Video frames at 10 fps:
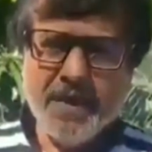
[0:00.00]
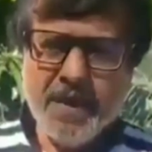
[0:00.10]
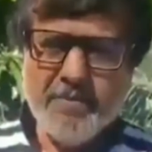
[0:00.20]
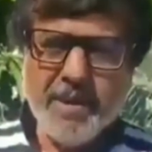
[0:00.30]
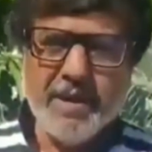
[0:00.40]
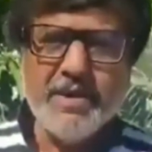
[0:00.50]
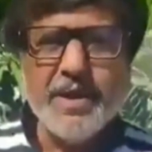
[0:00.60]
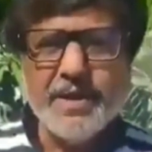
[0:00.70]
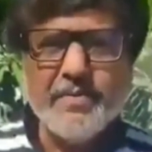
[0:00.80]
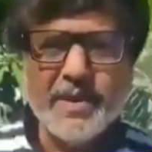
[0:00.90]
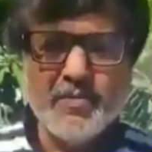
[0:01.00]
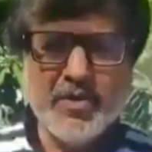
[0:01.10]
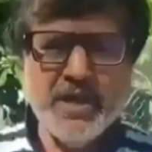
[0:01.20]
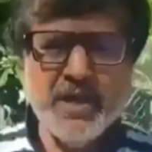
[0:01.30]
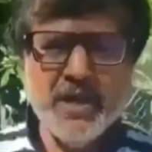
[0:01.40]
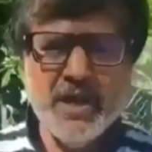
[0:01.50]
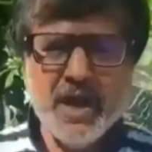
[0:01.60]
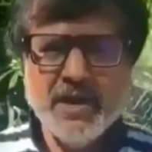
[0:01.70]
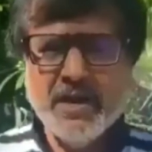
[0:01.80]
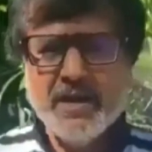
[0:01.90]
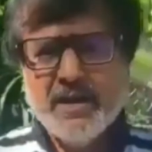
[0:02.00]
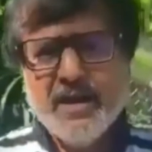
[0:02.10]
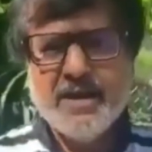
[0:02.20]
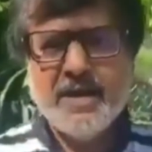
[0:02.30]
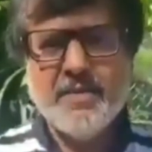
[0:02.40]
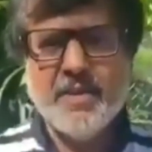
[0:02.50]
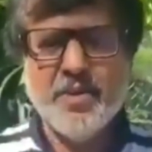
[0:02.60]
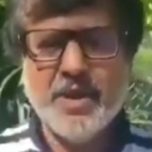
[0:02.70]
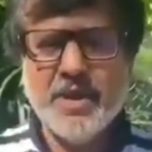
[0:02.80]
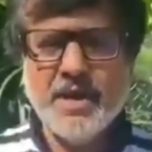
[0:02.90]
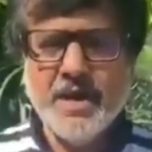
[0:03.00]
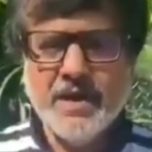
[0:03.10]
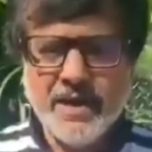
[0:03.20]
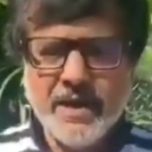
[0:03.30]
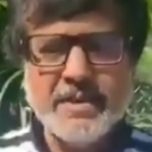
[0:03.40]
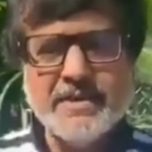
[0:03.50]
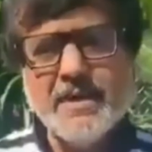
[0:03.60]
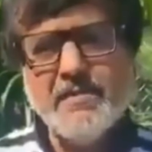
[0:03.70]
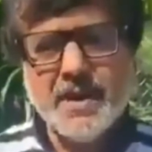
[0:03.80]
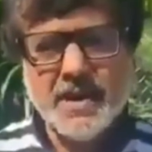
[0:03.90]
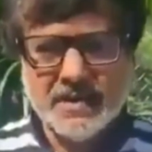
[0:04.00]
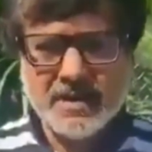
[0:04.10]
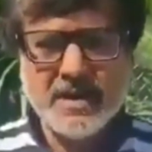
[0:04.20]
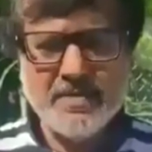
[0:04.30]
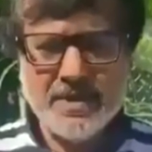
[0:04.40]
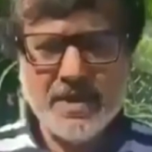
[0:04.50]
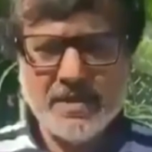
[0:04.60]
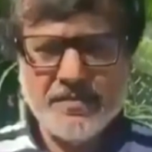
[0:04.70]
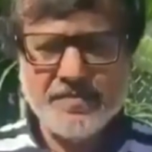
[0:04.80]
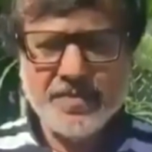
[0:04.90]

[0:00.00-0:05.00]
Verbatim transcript: கீழ்பாக்கிலையும் அடக்கம் பண்ண முடியல அண்ணா நகர்லையும் அடக்கம் பண்ண முடியல எங்கே பார்த்தாலும் மக்கள் தகராறு பண்ணுறாங்க